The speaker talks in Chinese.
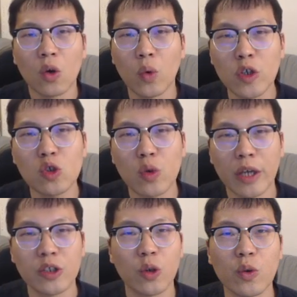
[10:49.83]
滚
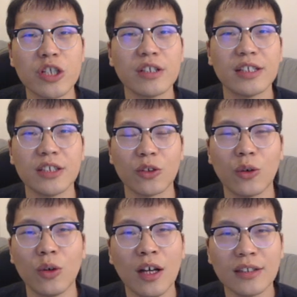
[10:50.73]
雪球式的进
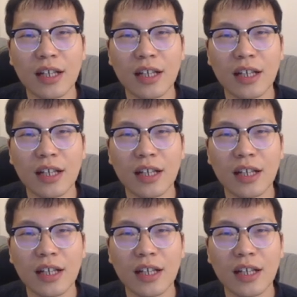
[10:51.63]
攻。